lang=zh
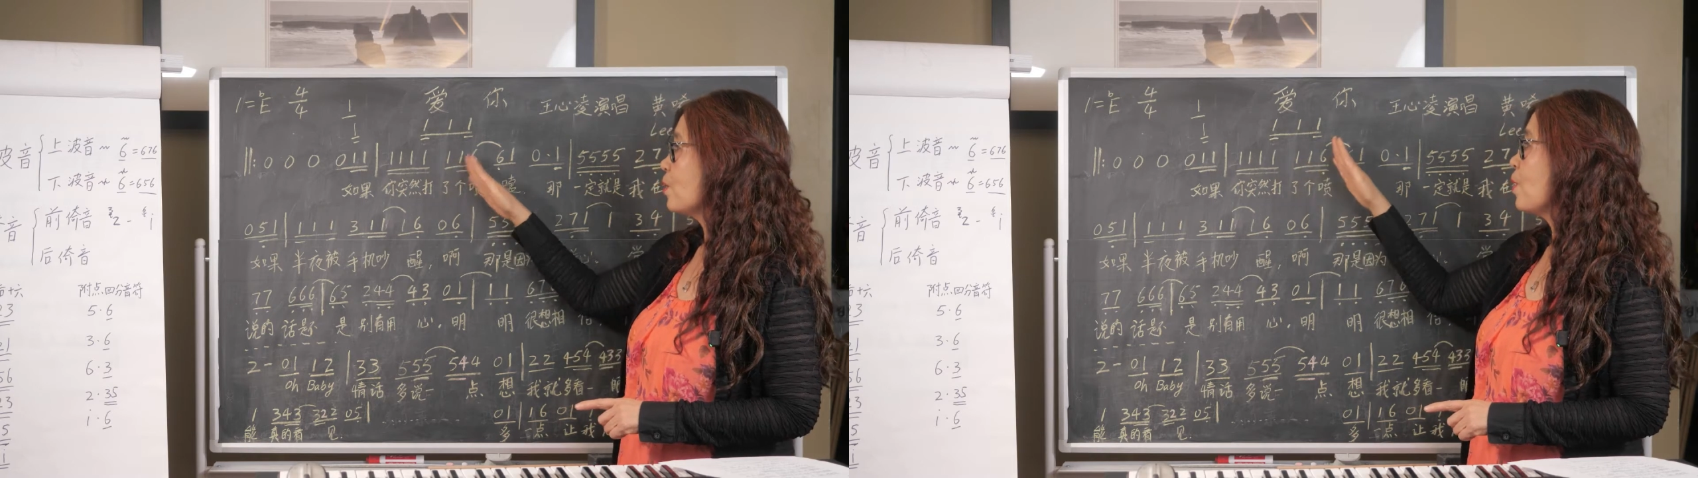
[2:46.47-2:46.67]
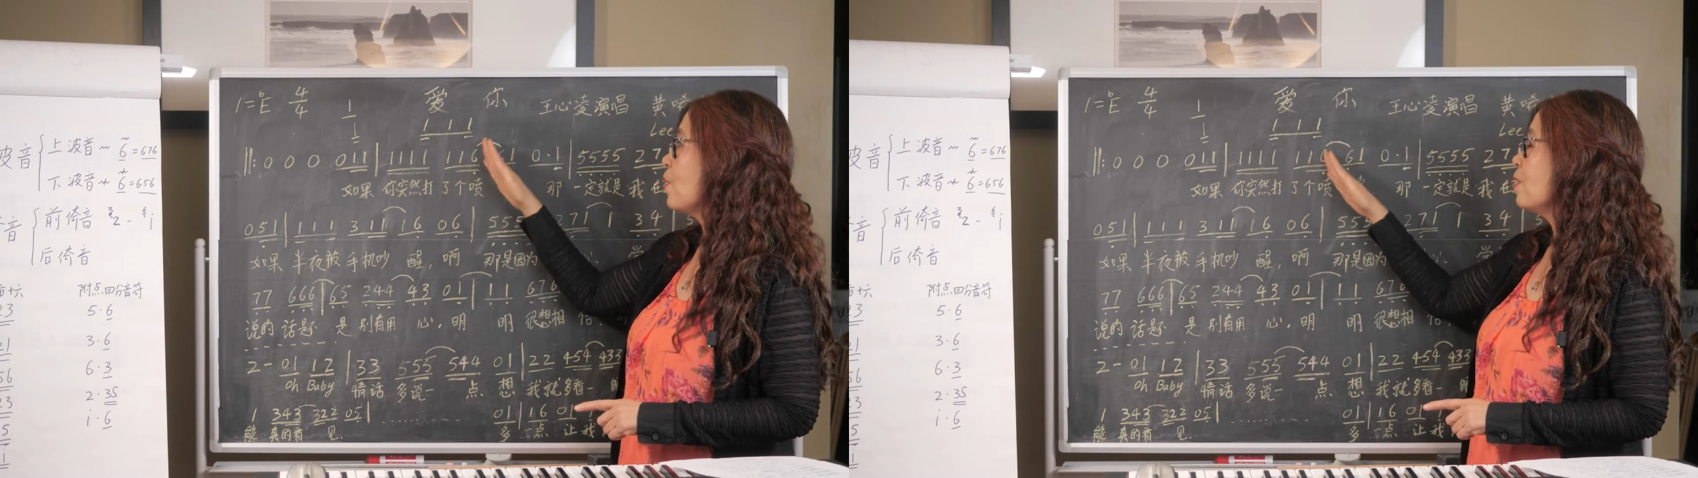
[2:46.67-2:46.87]

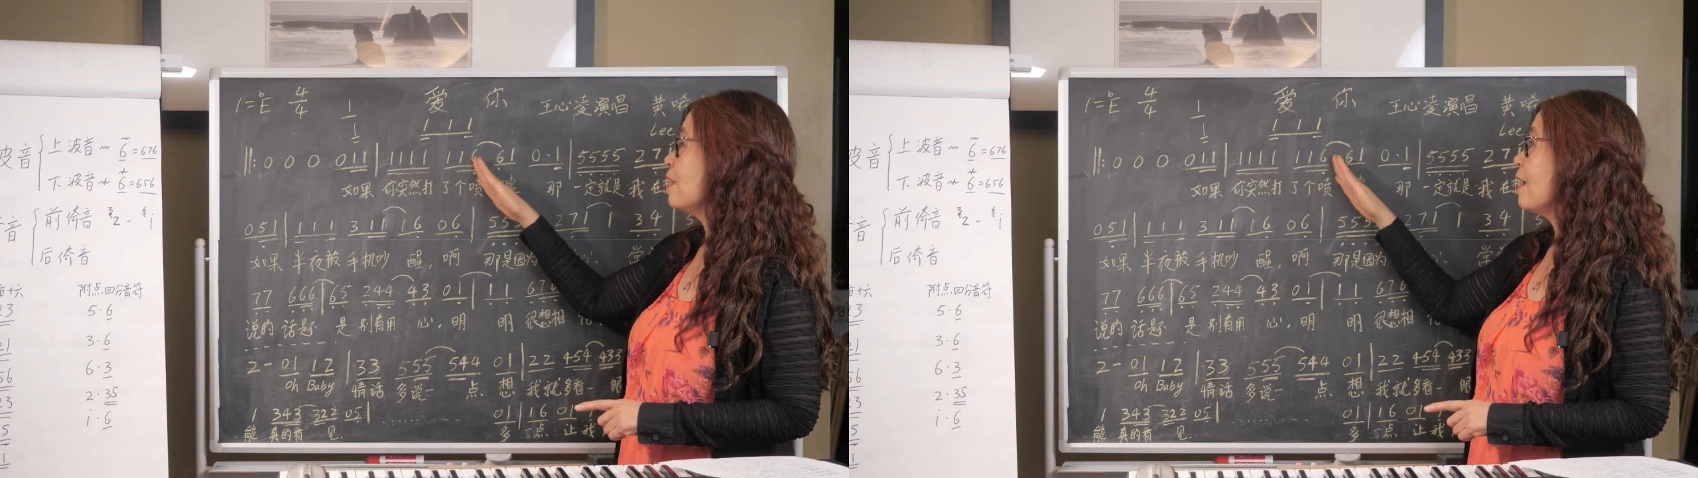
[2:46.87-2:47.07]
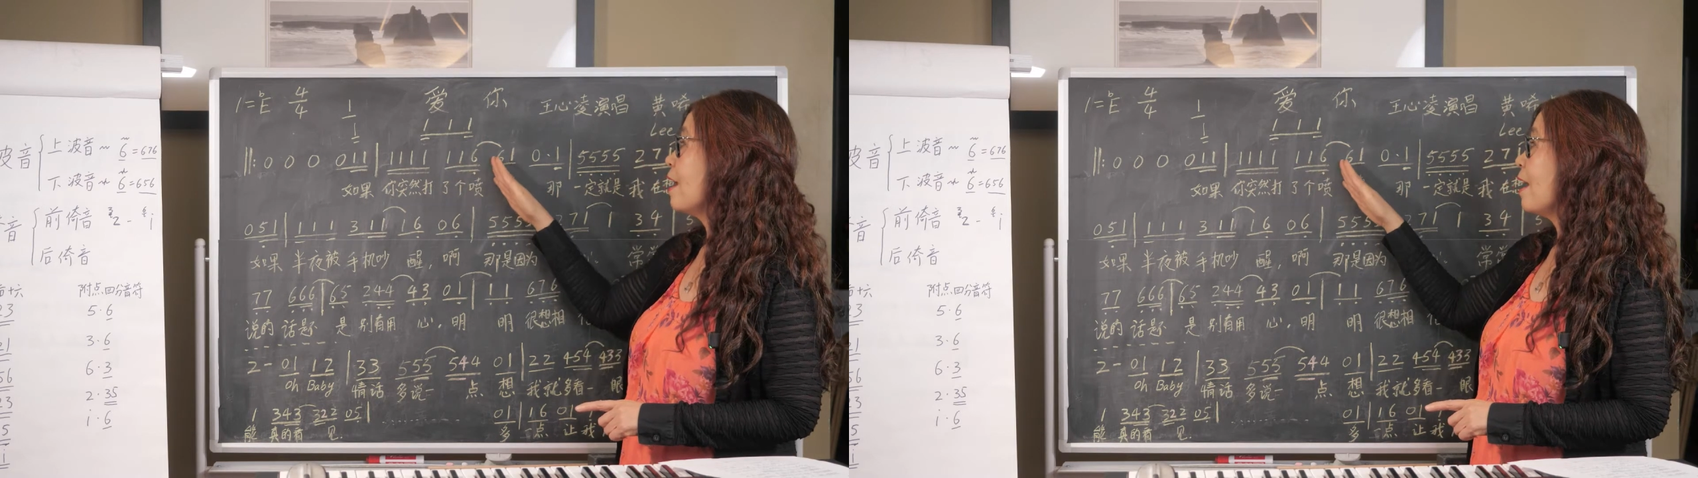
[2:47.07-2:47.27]
哆
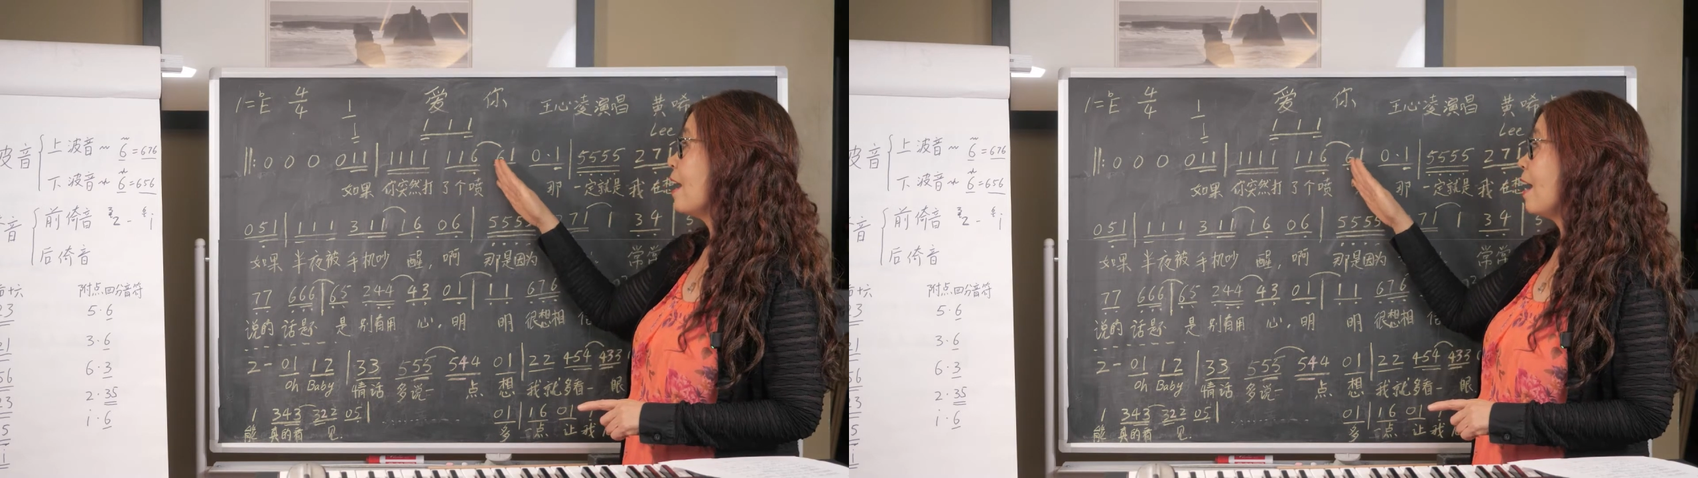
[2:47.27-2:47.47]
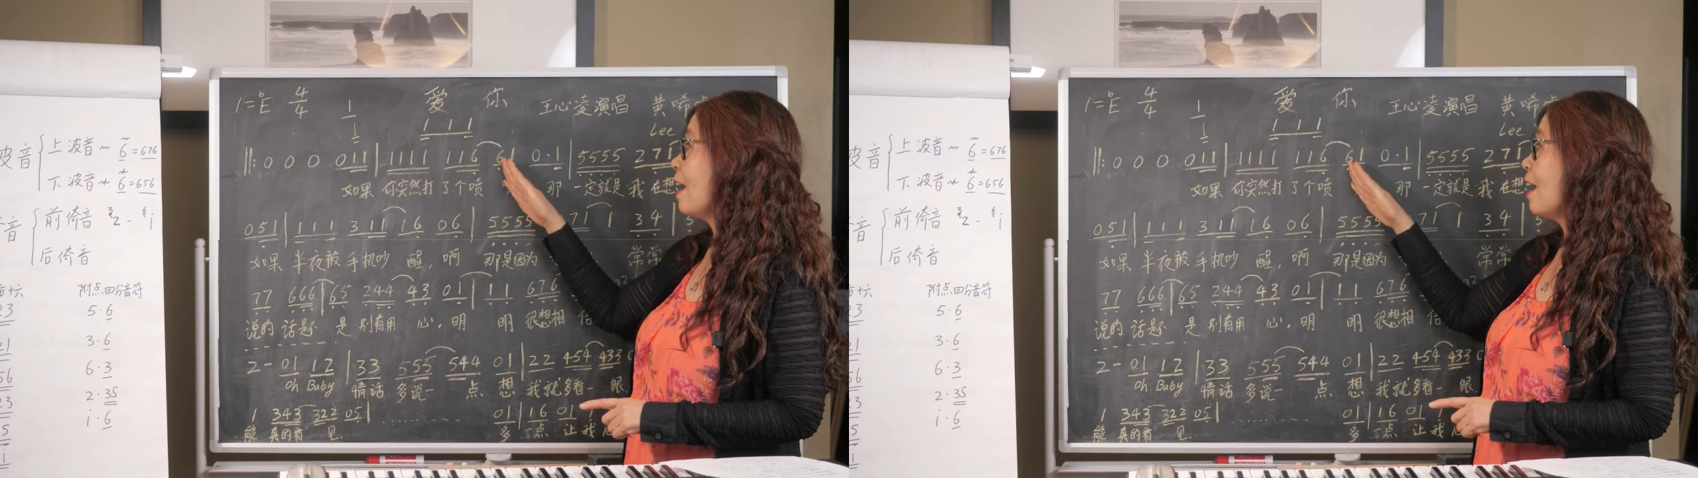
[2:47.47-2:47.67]

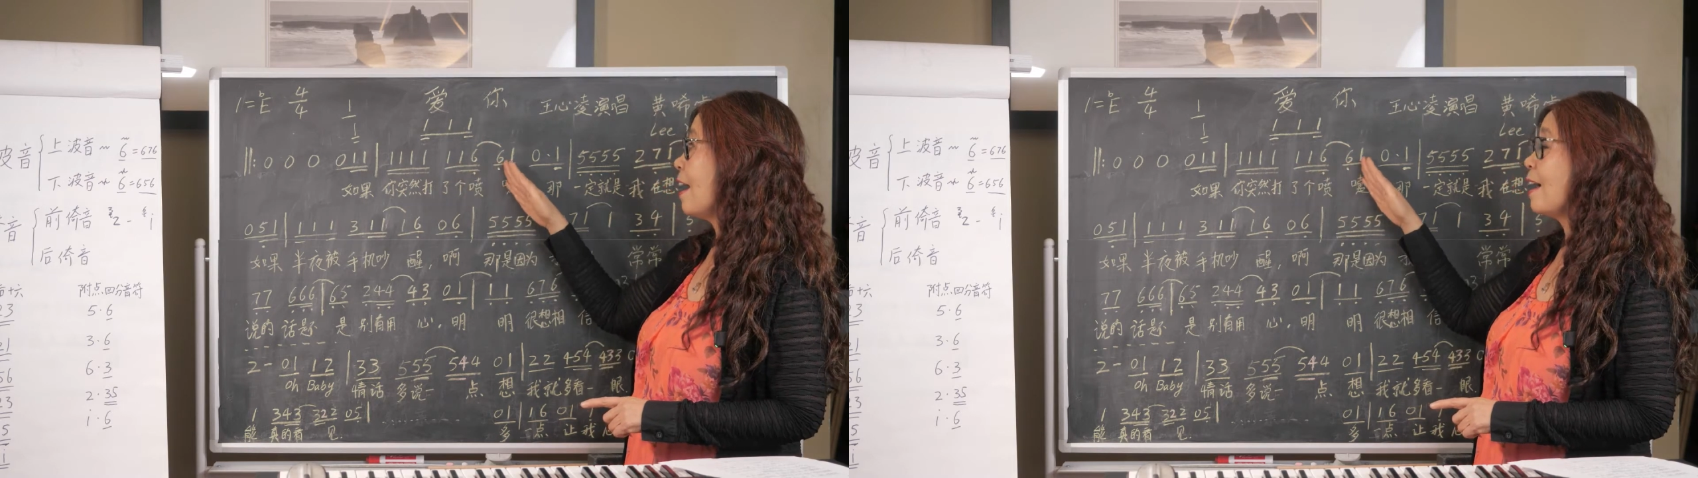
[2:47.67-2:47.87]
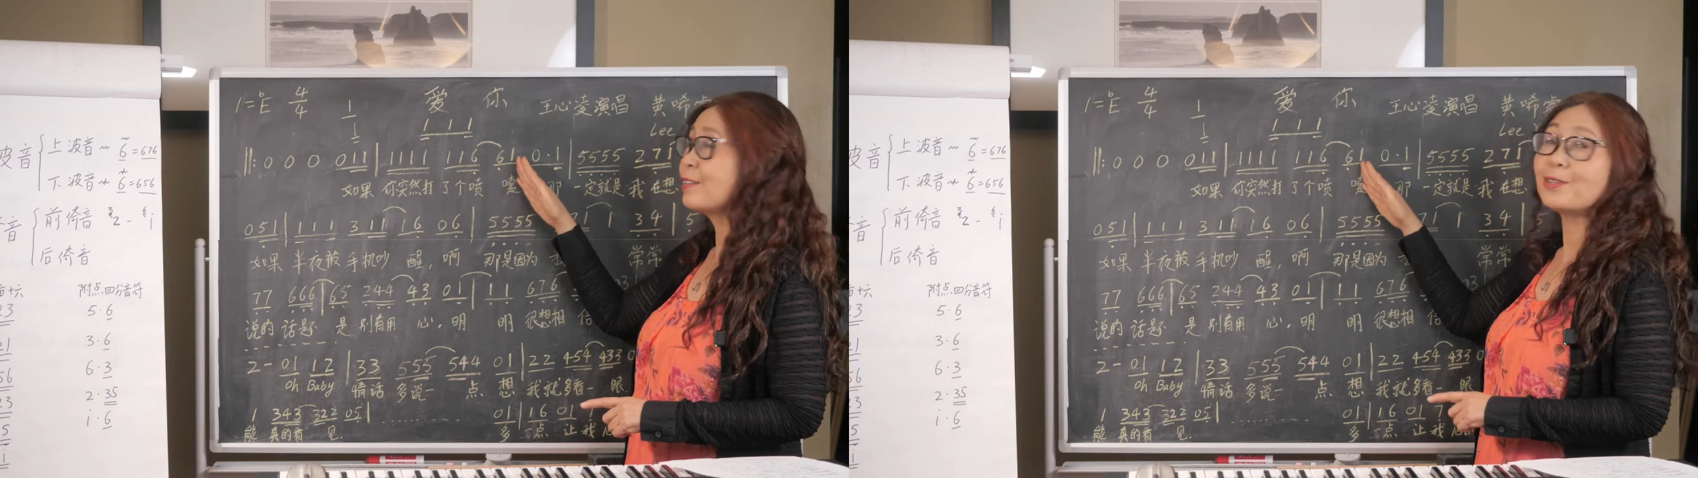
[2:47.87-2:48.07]

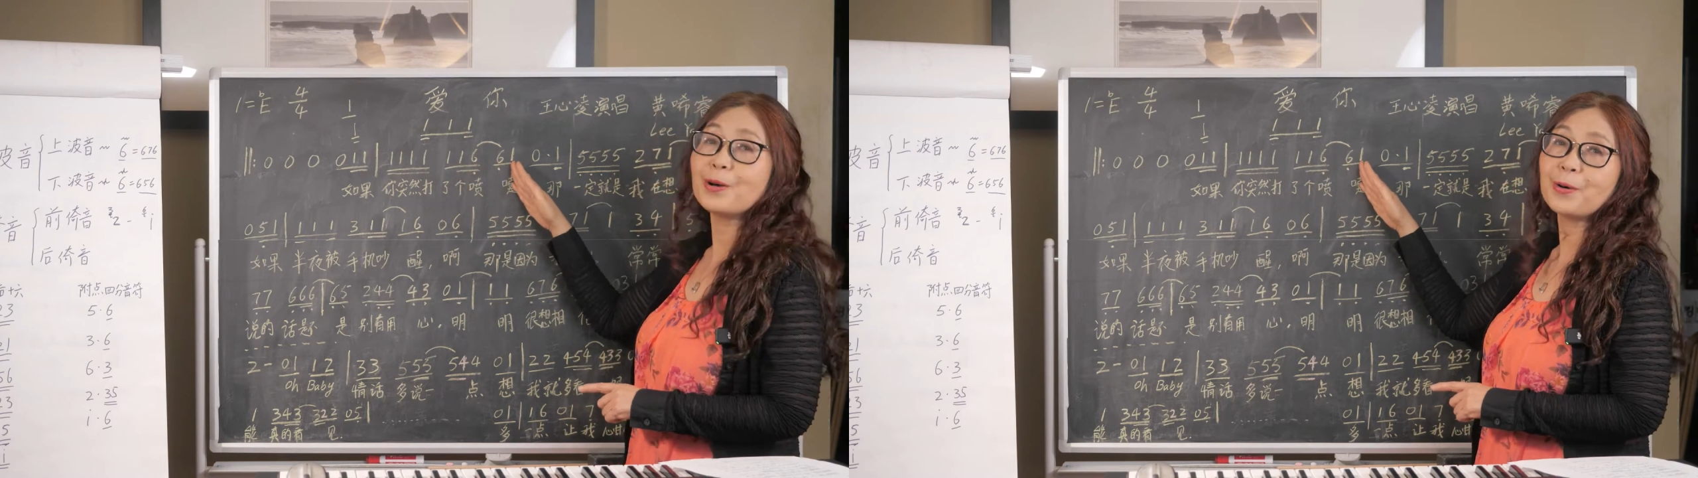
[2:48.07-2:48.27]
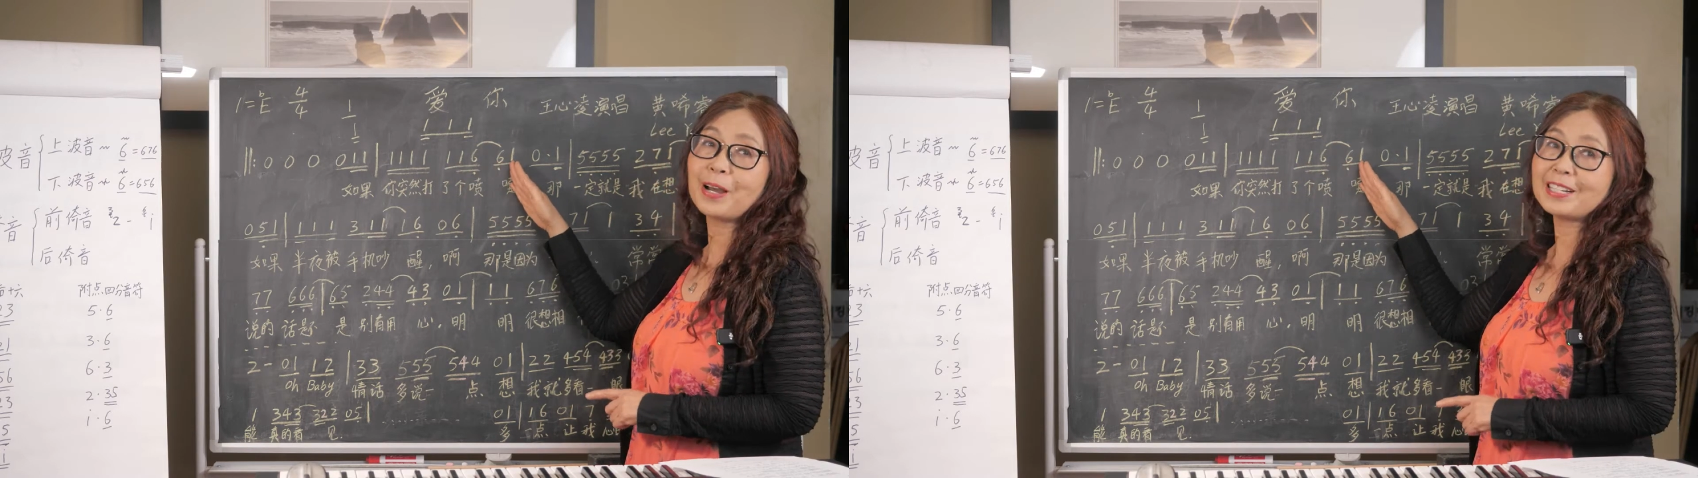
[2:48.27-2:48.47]
啦哆，